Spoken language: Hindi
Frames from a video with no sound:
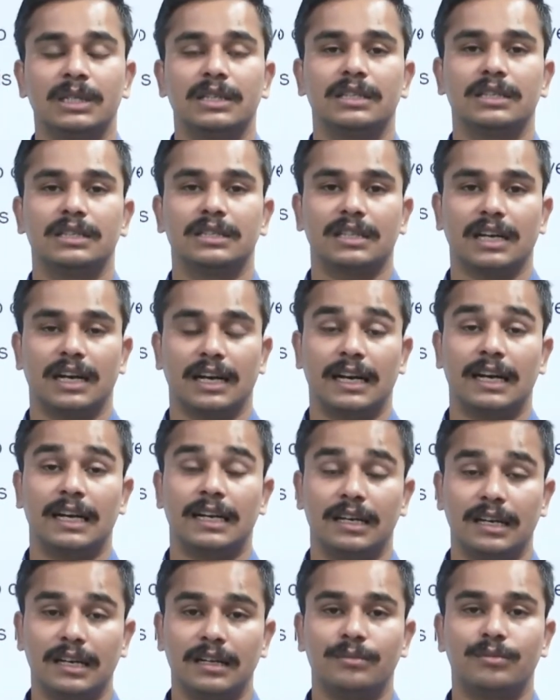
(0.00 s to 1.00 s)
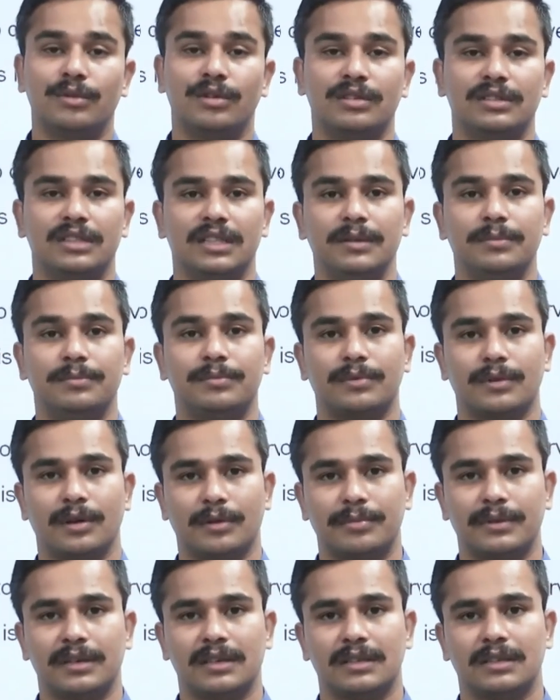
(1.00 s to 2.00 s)
कि इसका हैंडलिंग बहुत ही
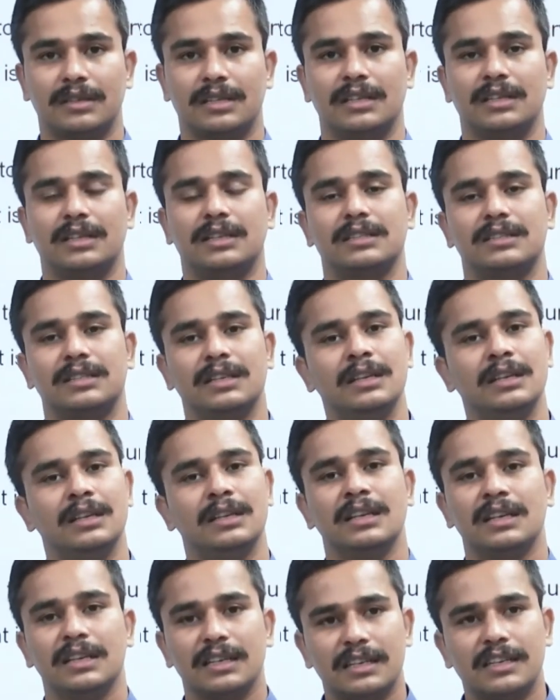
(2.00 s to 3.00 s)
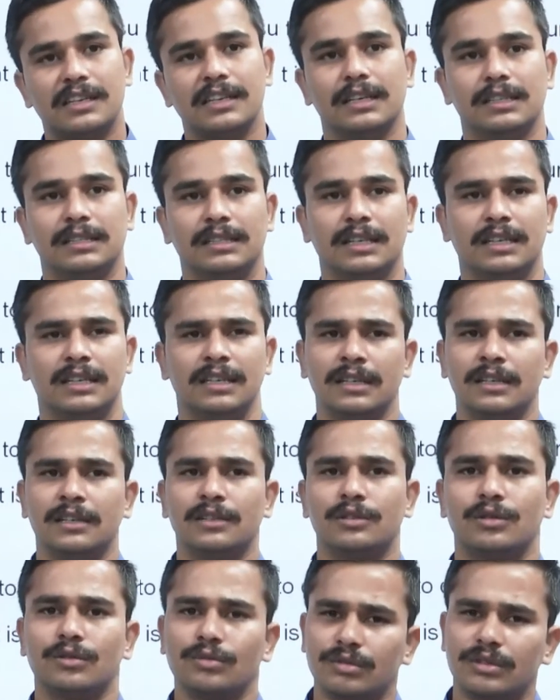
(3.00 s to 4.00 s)
प्रॉपर तरीके से किया जाए
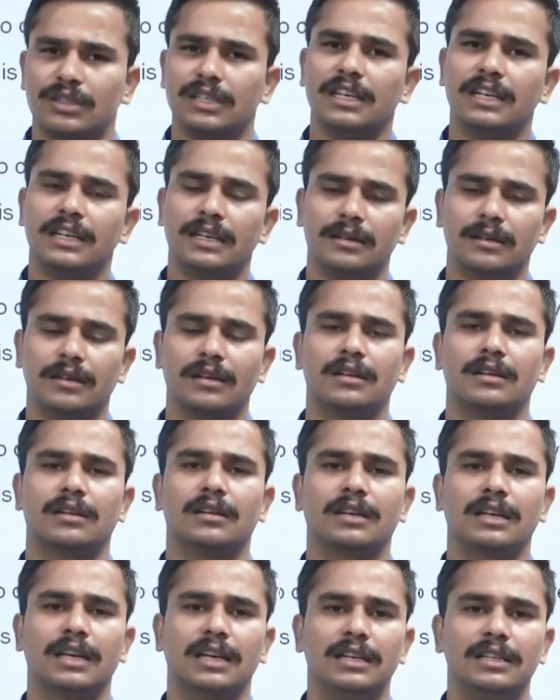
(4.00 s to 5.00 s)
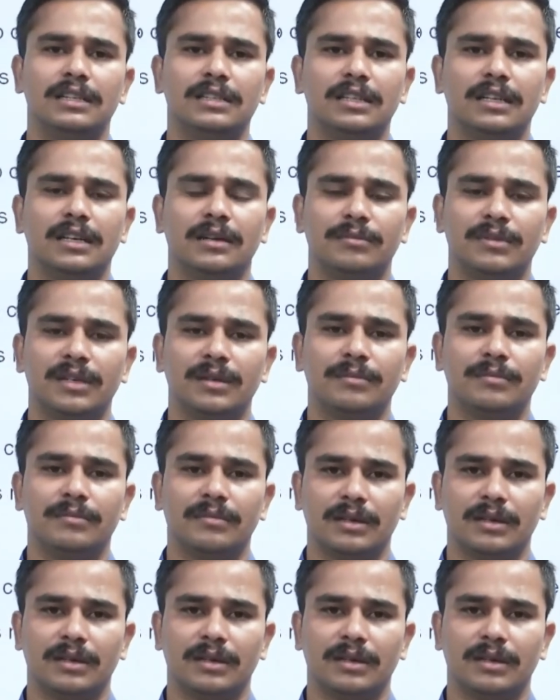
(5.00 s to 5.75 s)
तो कुछ ये कह लीजिए हमने